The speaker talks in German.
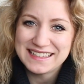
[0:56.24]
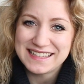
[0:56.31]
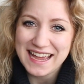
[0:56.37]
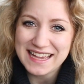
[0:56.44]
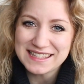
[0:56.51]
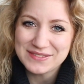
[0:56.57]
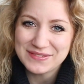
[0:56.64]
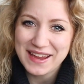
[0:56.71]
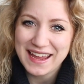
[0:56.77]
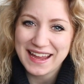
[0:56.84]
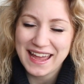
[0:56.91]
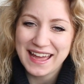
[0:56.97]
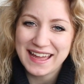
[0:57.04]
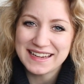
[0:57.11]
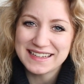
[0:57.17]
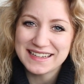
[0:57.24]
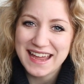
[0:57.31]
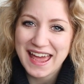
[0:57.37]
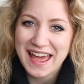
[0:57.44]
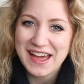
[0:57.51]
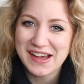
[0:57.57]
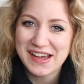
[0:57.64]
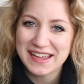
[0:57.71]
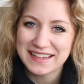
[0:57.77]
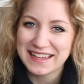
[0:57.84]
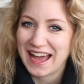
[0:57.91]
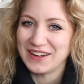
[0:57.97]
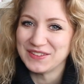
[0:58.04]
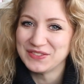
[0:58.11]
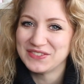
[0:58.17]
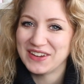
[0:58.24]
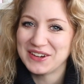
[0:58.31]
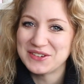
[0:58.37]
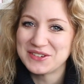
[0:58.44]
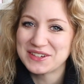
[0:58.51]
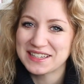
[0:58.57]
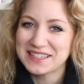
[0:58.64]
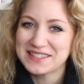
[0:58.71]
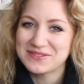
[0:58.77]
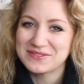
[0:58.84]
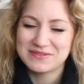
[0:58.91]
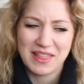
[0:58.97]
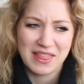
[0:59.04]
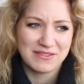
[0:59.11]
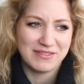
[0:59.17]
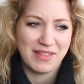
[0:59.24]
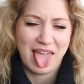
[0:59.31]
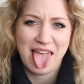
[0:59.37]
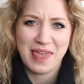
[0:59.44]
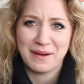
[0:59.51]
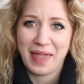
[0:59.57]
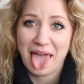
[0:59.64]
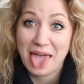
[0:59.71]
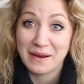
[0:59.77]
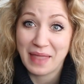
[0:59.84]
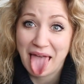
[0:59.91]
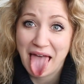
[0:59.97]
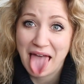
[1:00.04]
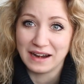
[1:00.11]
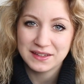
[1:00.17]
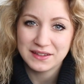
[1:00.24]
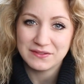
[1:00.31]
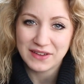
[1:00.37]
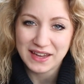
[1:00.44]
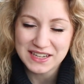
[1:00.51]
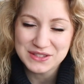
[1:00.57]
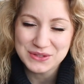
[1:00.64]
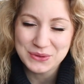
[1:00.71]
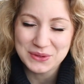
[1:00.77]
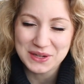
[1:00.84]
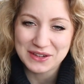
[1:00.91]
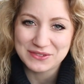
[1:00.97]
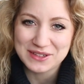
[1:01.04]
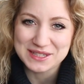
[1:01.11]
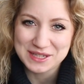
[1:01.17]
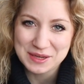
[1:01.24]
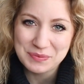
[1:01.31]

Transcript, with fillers: Deswegen, äh, ja, wenn irgendwas... Äh, äh, äh, wenn es irgendetwas